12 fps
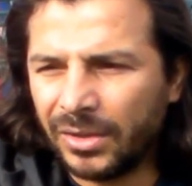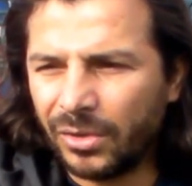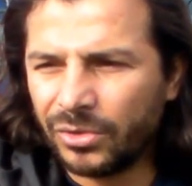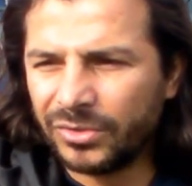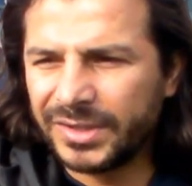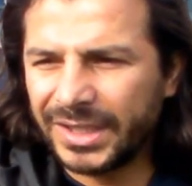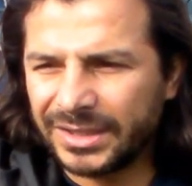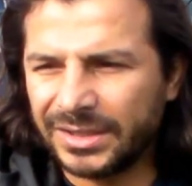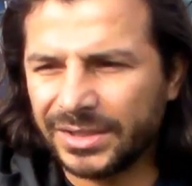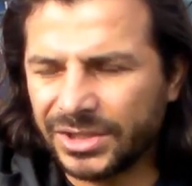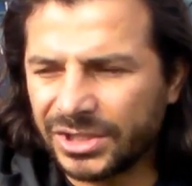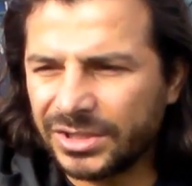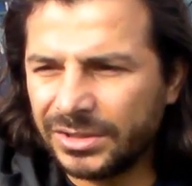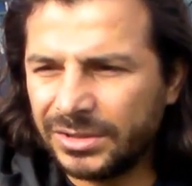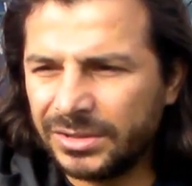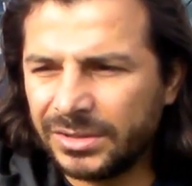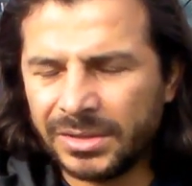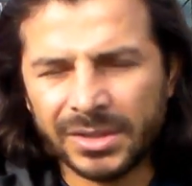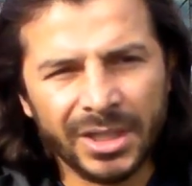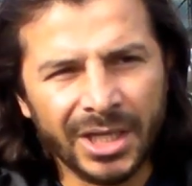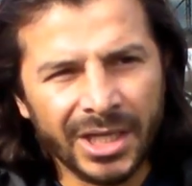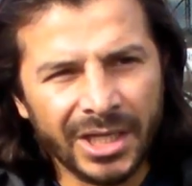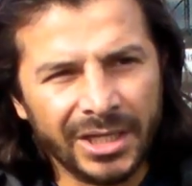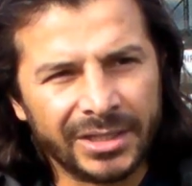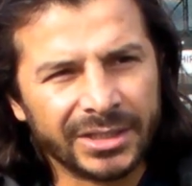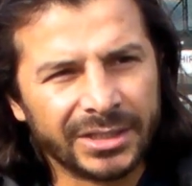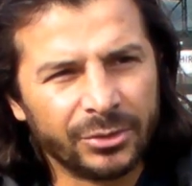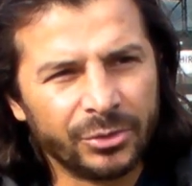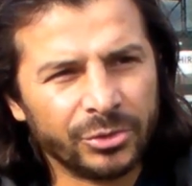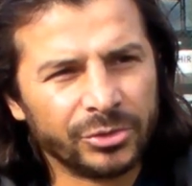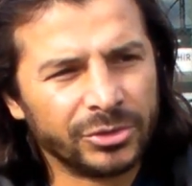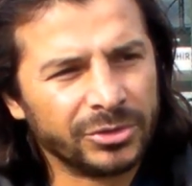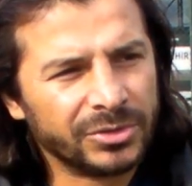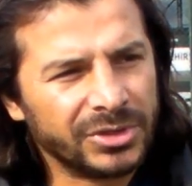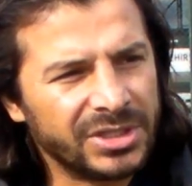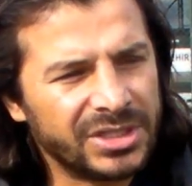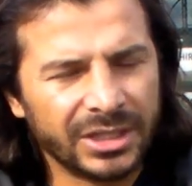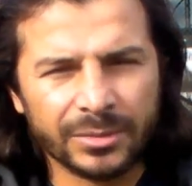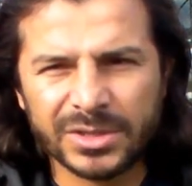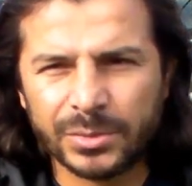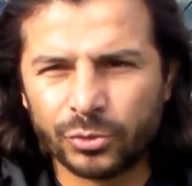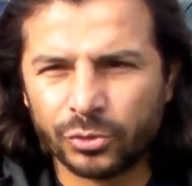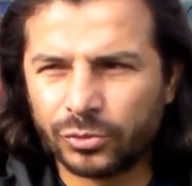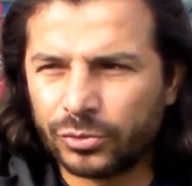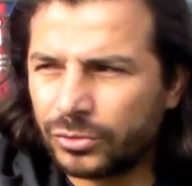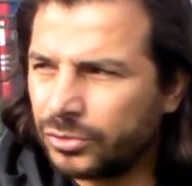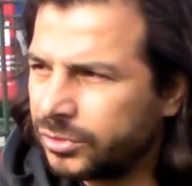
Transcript: oyun taktiğiyle çıktık. İlk yarı oyunu istediğimiz gibi tuttuk.